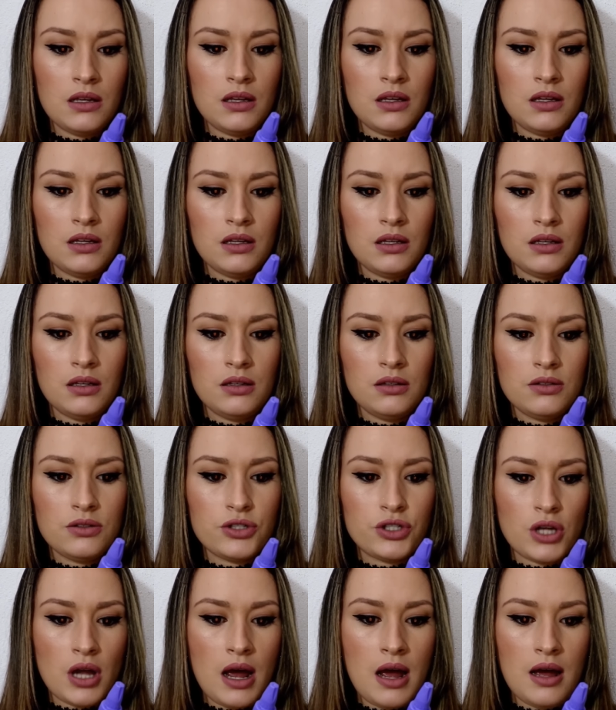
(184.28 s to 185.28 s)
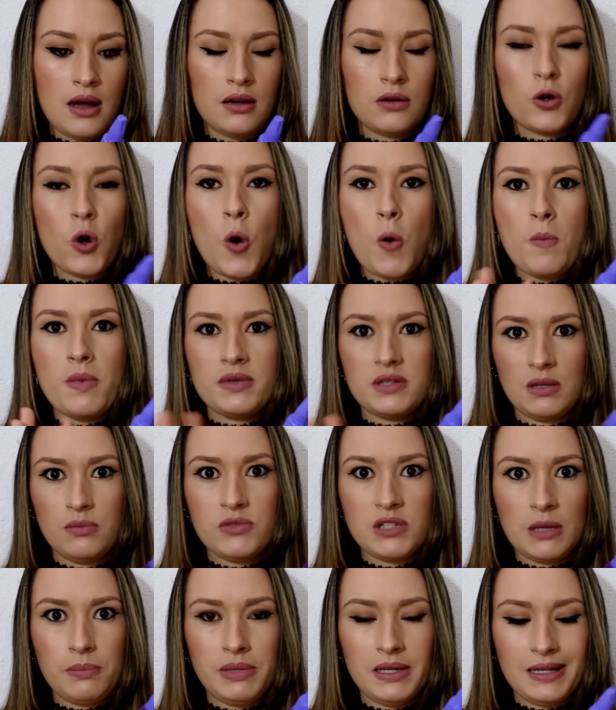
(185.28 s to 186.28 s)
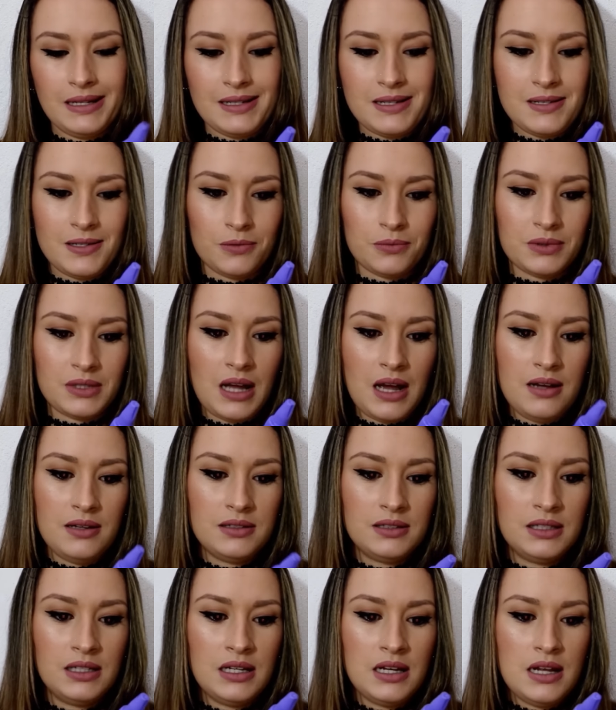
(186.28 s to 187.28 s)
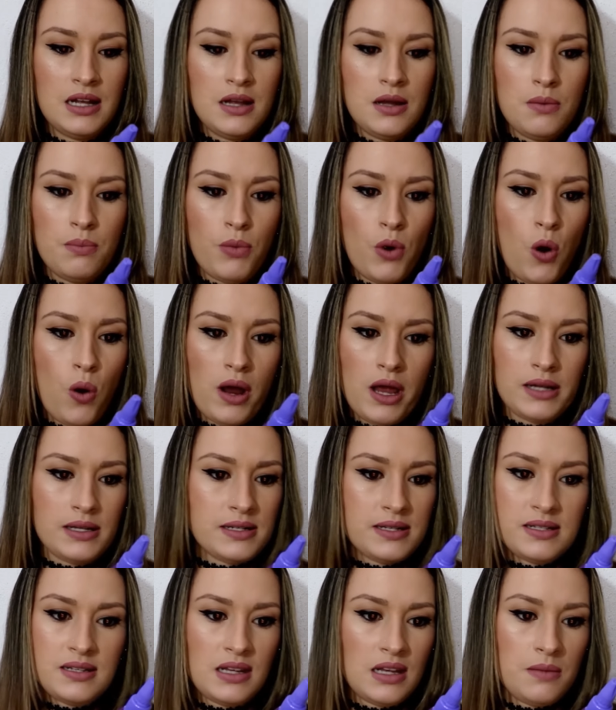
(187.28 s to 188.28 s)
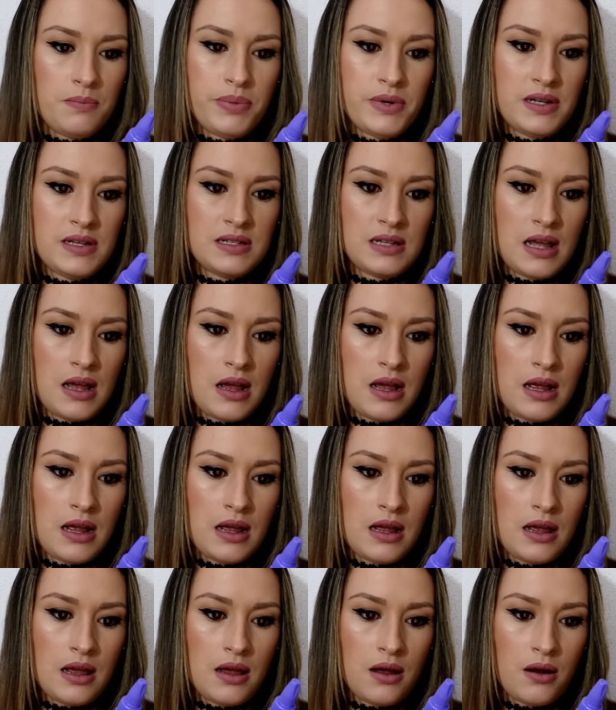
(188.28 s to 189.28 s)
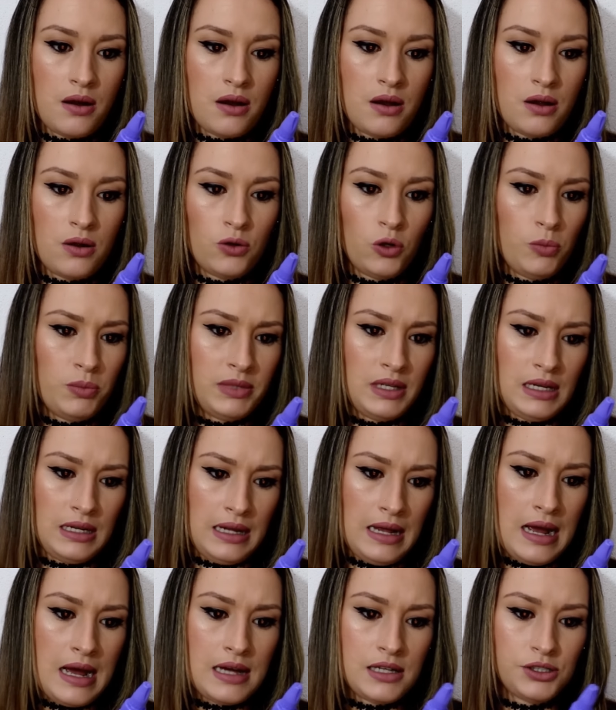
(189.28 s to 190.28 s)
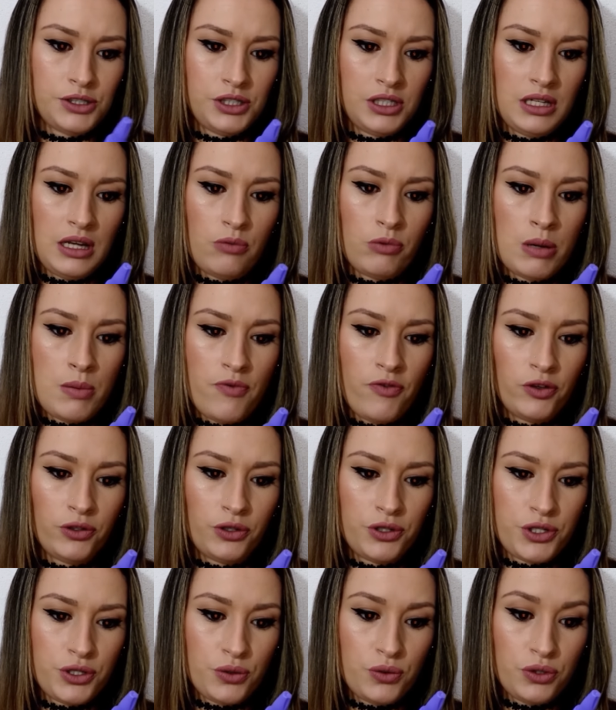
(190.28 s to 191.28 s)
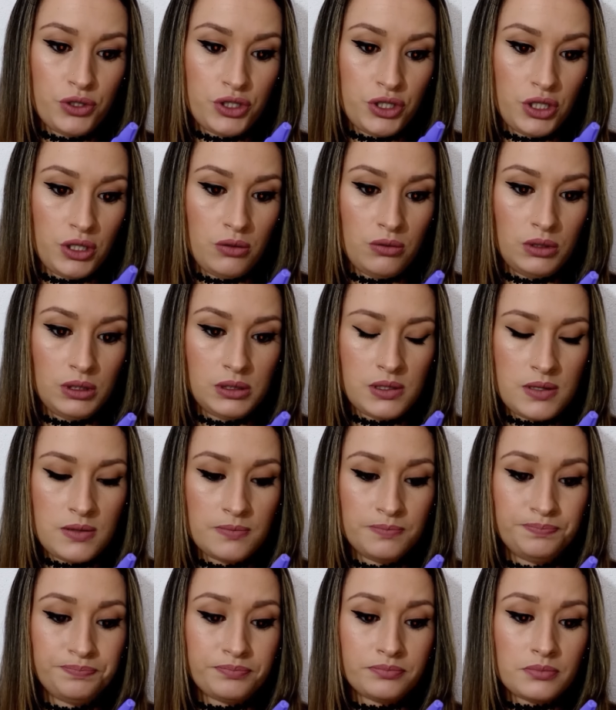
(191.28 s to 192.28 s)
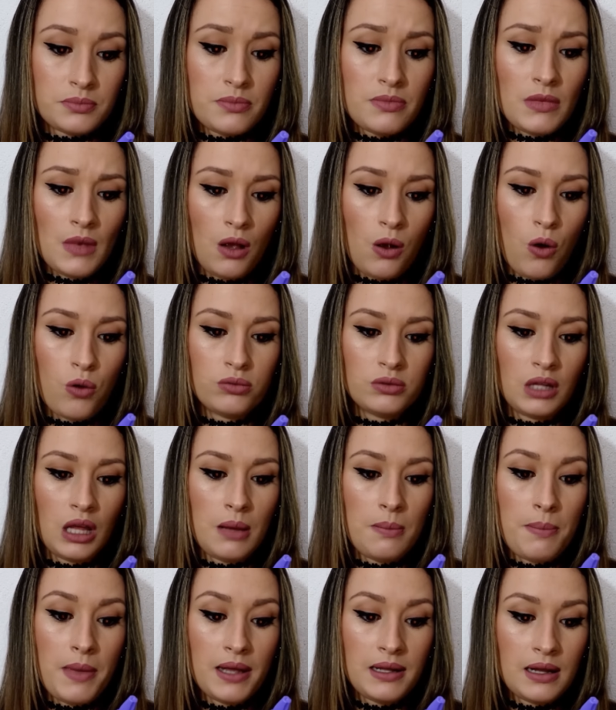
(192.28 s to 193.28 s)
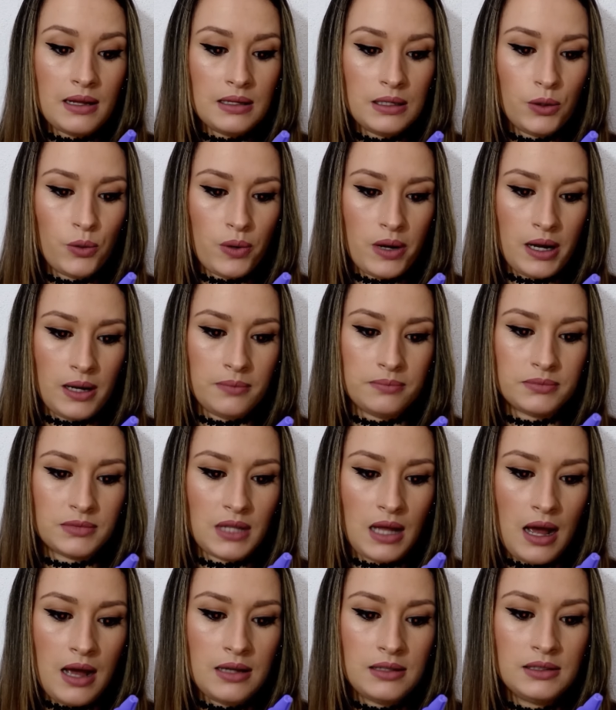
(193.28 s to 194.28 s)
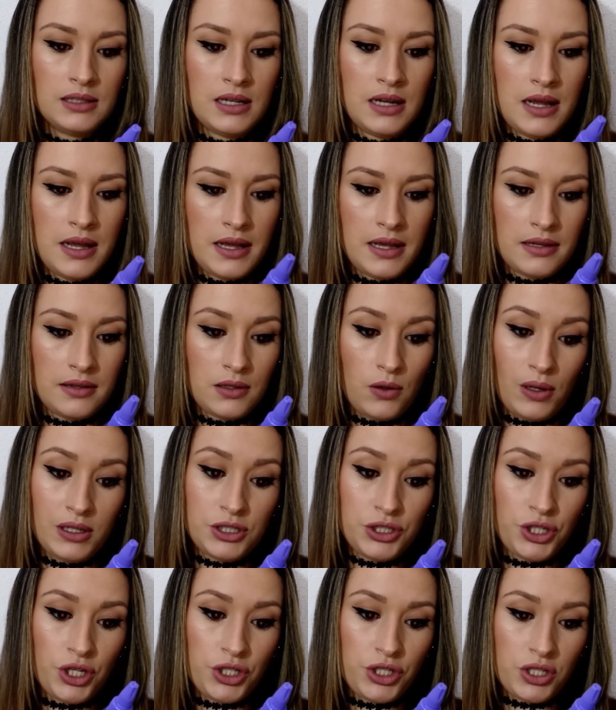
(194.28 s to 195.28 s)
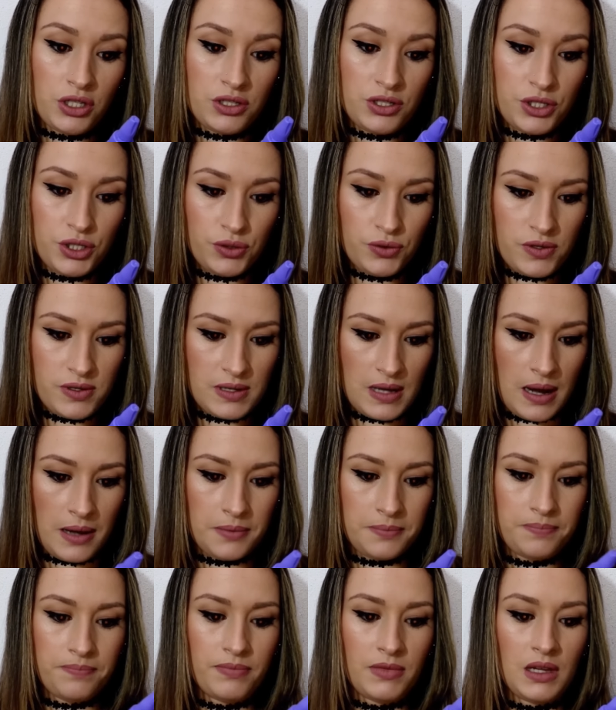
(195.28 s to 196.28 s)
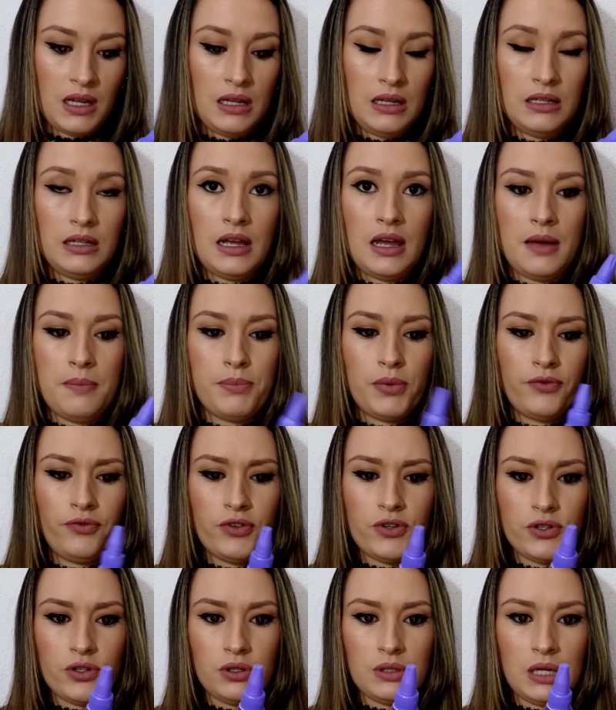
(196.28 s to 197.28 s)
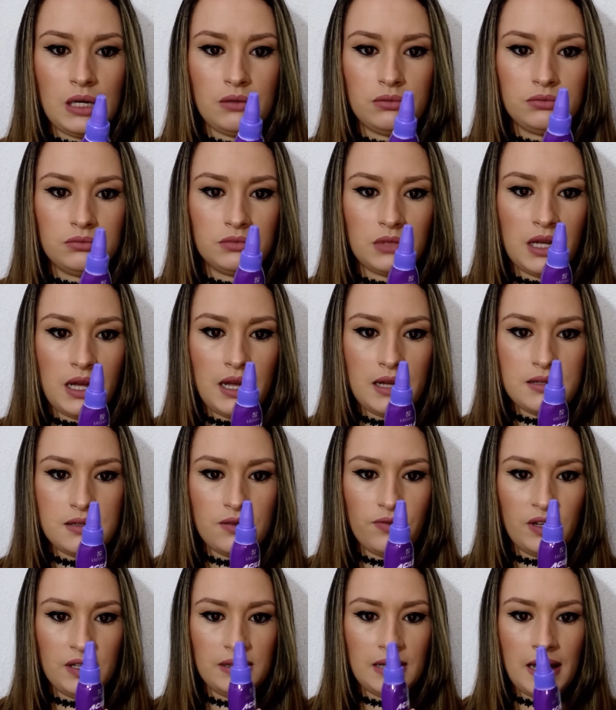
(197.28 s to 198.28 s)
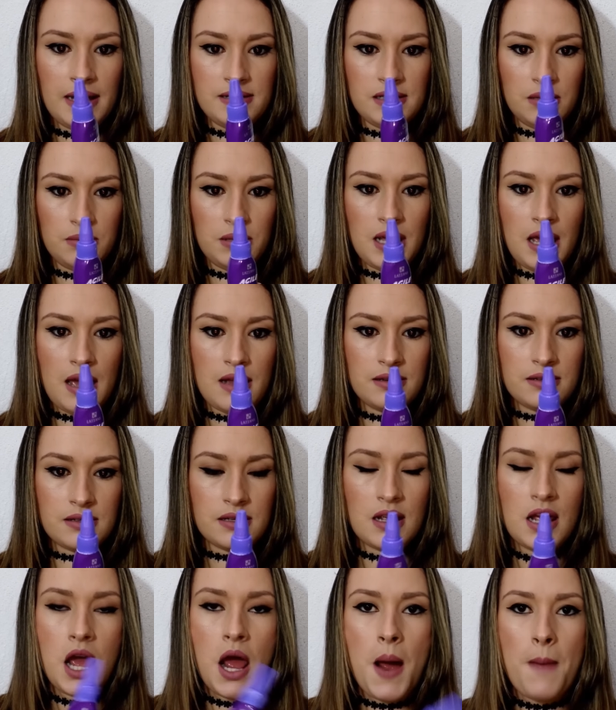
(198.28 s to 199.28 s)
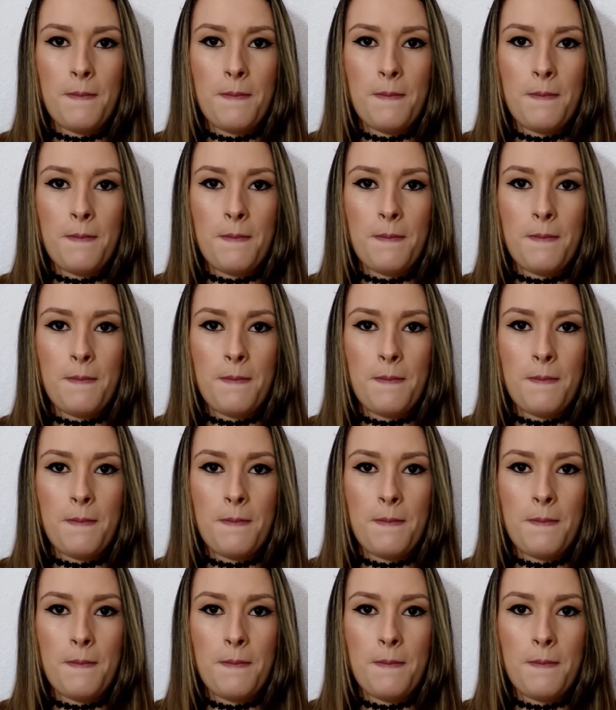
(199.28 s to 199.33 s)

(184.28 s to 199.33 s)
e já começamos a aplicação, tá? Bom, é simples, é, é o nome dele é Agile, é um removedor de cutículas, contém melaleuca, tá? Então, agite antes de usar. Ele é profissional. Esse vem 10 ml,